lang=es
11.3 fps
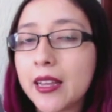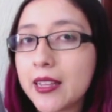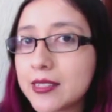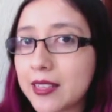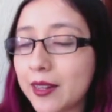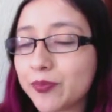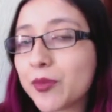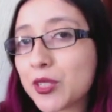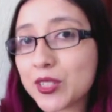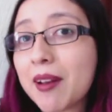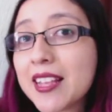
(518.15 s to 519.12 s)
este, pues
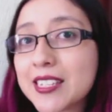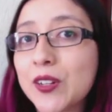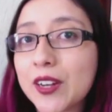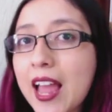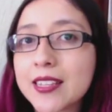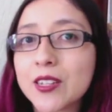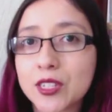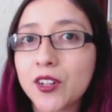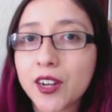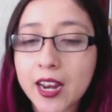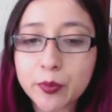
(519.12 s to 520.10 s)
nos habla de asesinos reales, y los
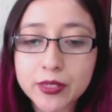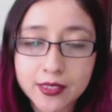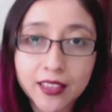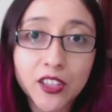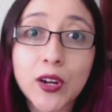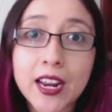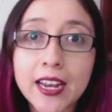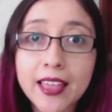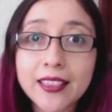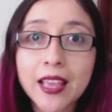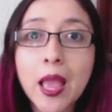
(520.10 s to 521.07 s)
asesinos reales pues están dentro de la realidad.